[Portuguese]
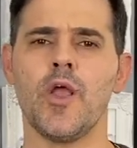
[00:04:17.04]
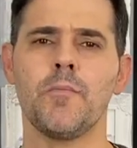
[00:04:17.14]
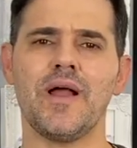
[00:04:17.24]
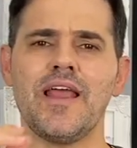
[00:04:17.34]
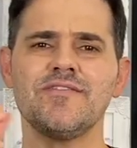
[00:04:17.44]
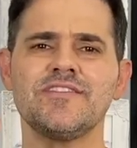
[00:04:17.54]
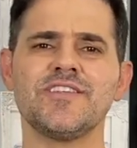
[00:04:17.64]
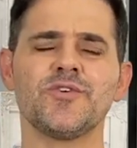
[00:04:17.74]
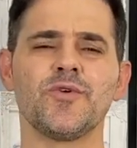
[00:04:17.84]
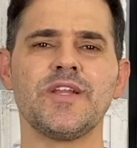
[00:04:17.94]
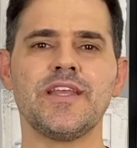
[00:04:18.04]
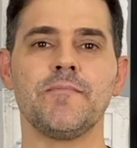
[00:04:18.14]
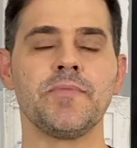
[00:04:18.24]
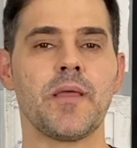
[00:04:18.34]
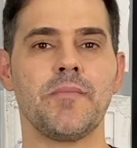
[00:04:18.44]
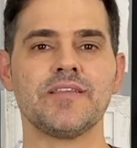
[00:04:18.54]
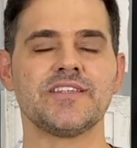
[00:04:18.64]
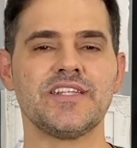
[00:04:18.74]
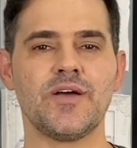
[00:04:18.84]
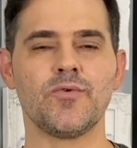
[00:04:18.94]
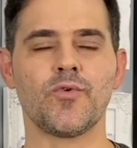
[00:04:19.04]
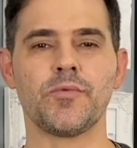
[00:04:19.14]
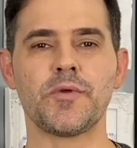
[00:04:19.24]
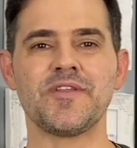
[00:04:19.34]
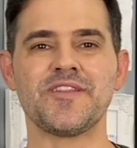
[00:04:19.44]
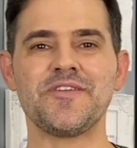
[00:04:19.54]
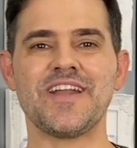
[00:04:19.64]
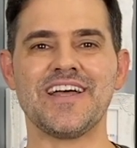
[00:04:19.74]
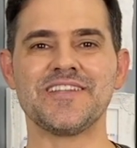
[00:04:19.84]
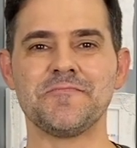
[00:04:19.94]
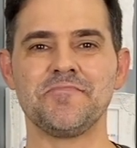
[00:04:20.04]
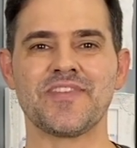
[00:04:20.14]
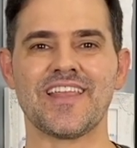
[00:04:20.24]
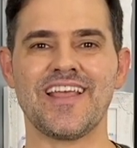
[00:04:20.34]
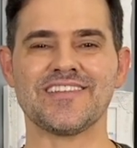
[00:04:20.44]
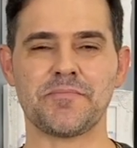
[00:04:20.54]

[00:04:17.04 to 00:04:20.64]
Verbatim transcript: Uma leve de sincronia, mas que não comprometeu em nada essa